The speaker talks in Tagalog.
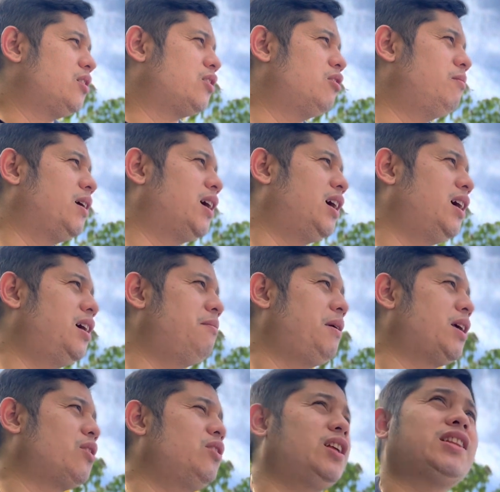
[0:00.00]
Kumbaga,
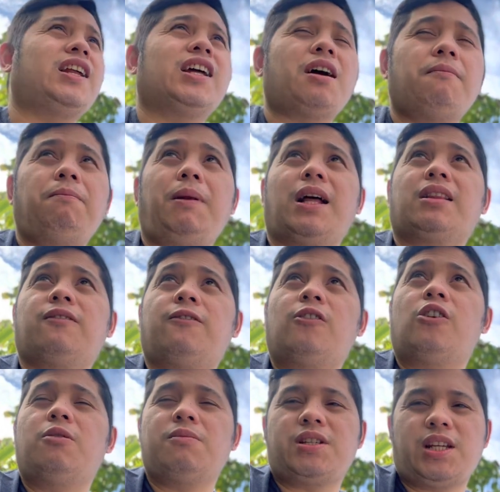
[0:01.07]
mayroon na talagang
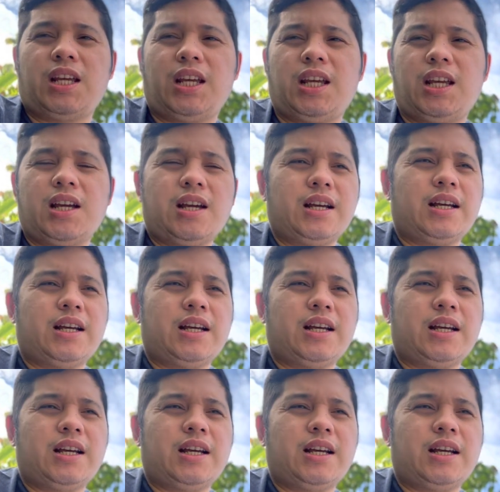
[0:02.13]
platform si